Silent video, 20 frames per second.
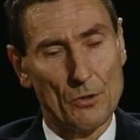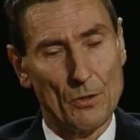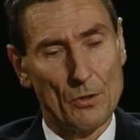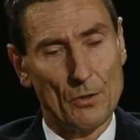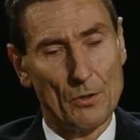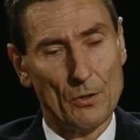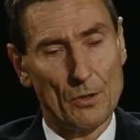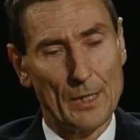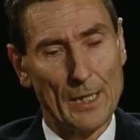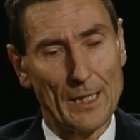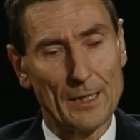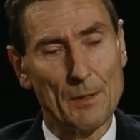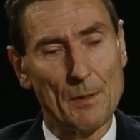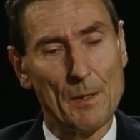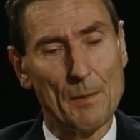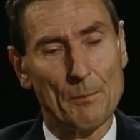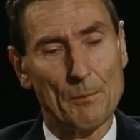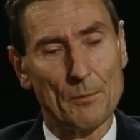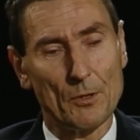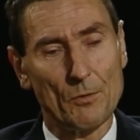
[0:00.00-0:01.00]
jak
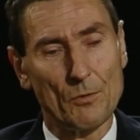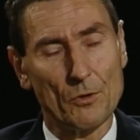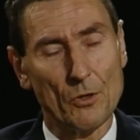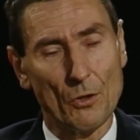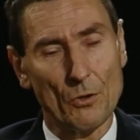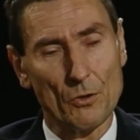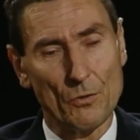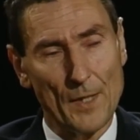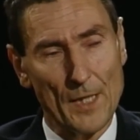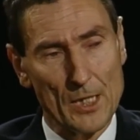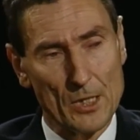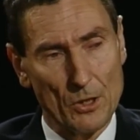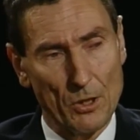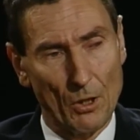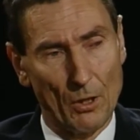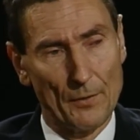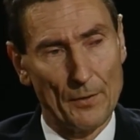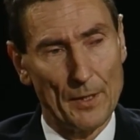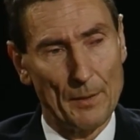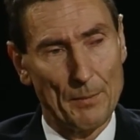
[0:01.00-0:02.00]
gdyby są dwie
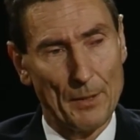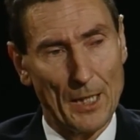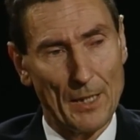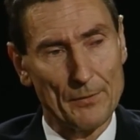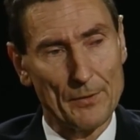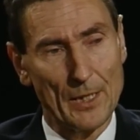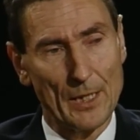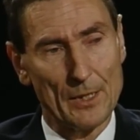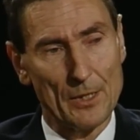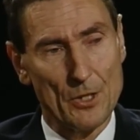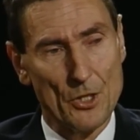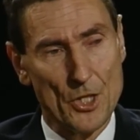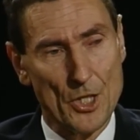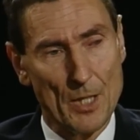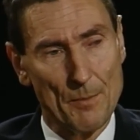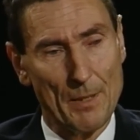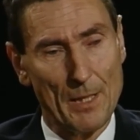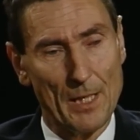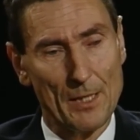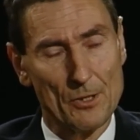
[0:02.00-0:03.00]
strony, prawda? I
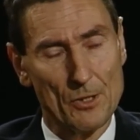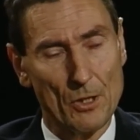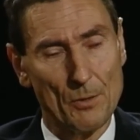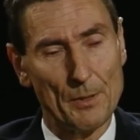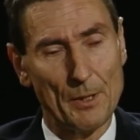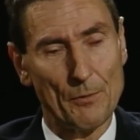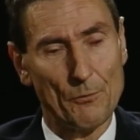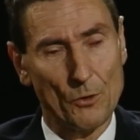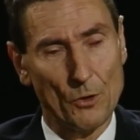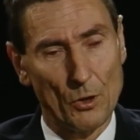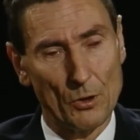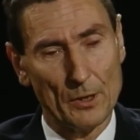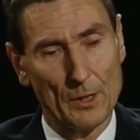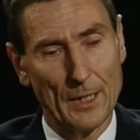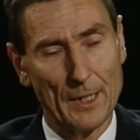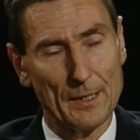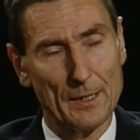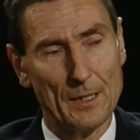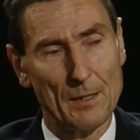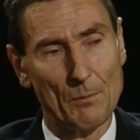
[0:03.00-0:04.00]
trzeba sobie w
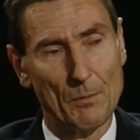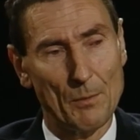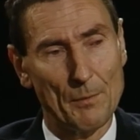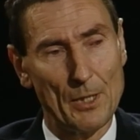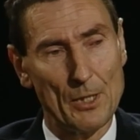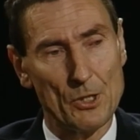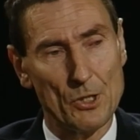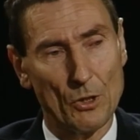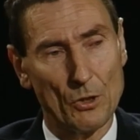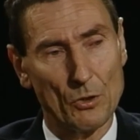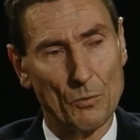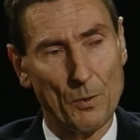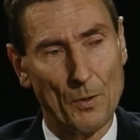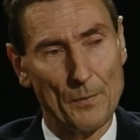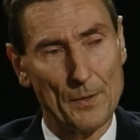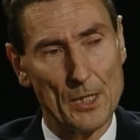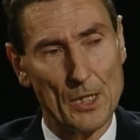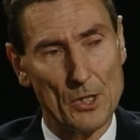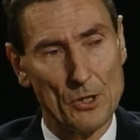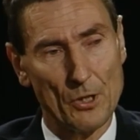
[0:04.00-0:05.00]
konkretnym momencie
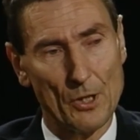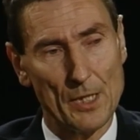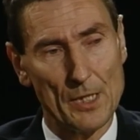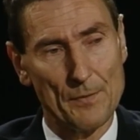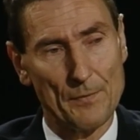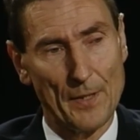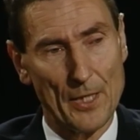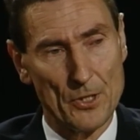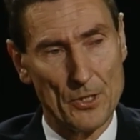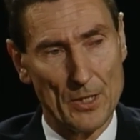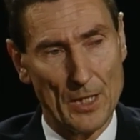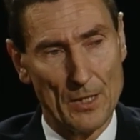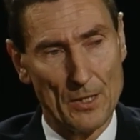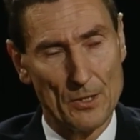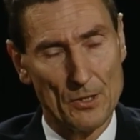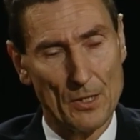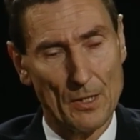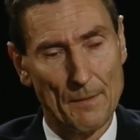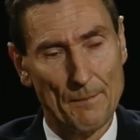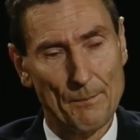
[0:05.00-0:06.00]
odpowiedzieć, co jest ważniejsze.
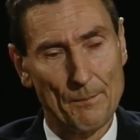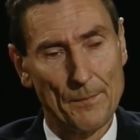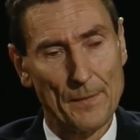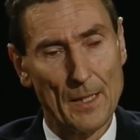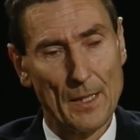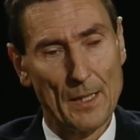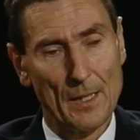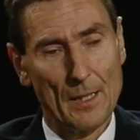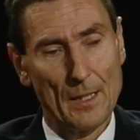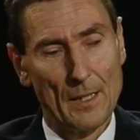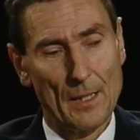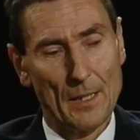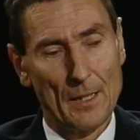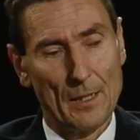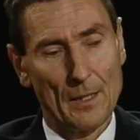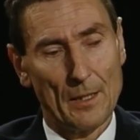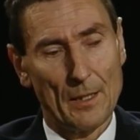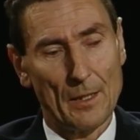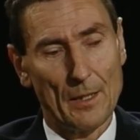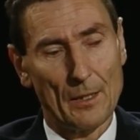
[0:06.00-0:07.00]

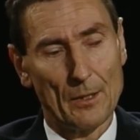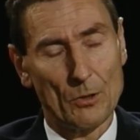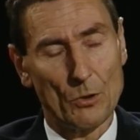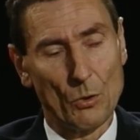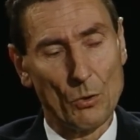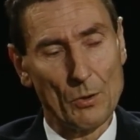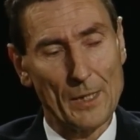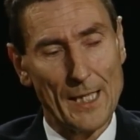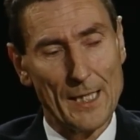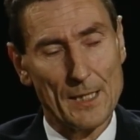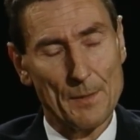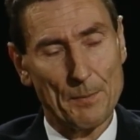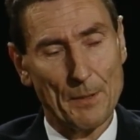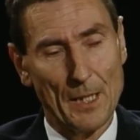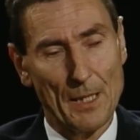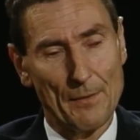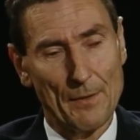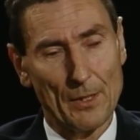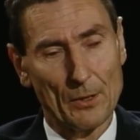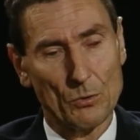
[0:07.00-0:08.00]
E, druga
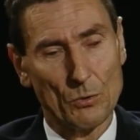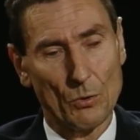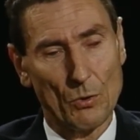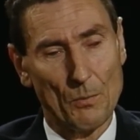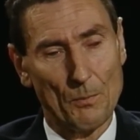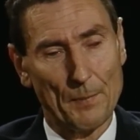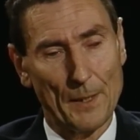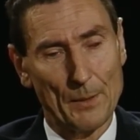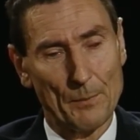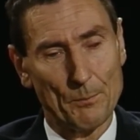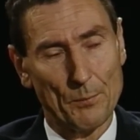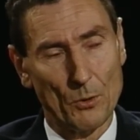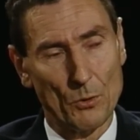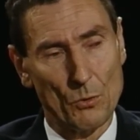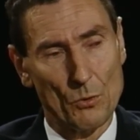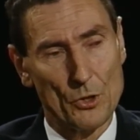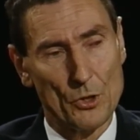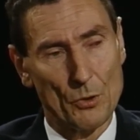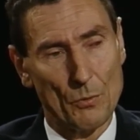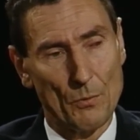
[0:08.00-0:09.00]
sprawa, którą Pan poruszył.